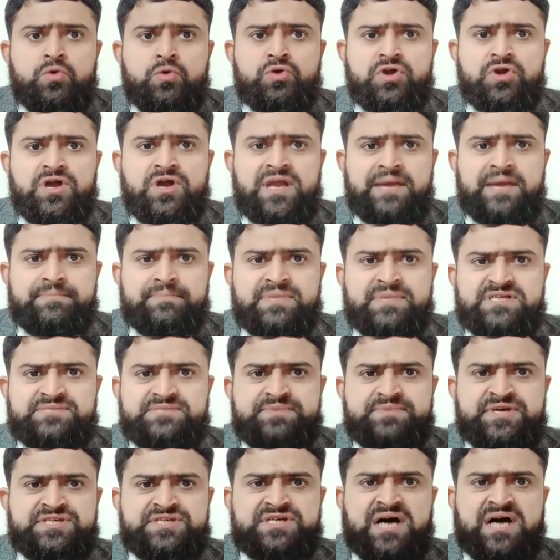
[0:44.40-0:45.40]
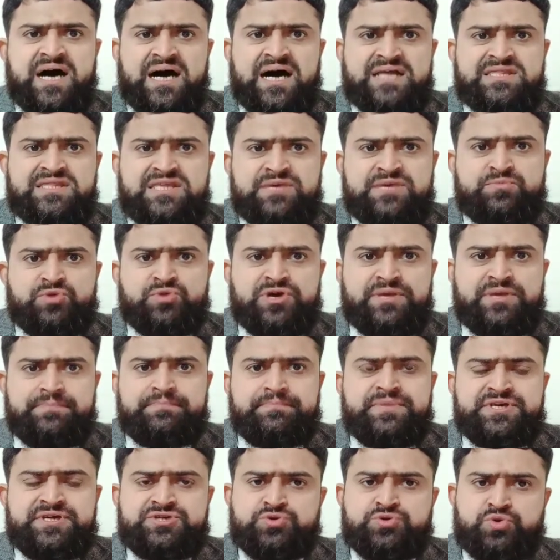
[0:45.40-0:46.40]
उन्होंने मजहबी जहाद की मुहिम
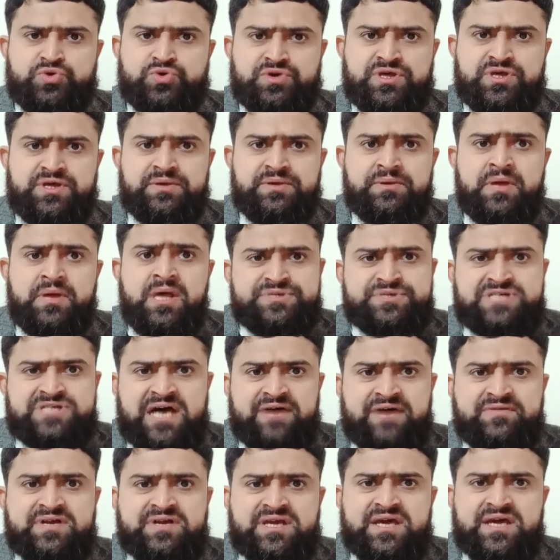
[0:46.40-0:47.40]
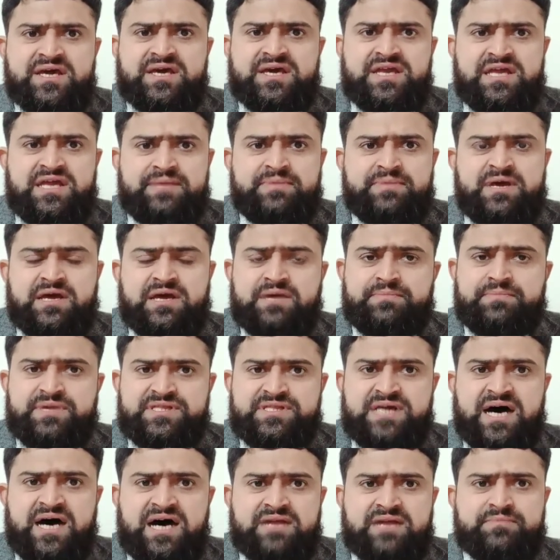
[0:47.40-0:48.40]
भी शुरू की पशावर के करीब एक
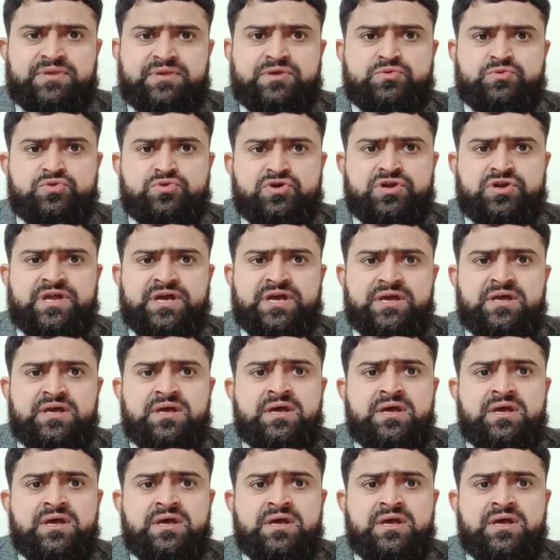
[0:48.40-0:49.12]
मैदान में उन्होंने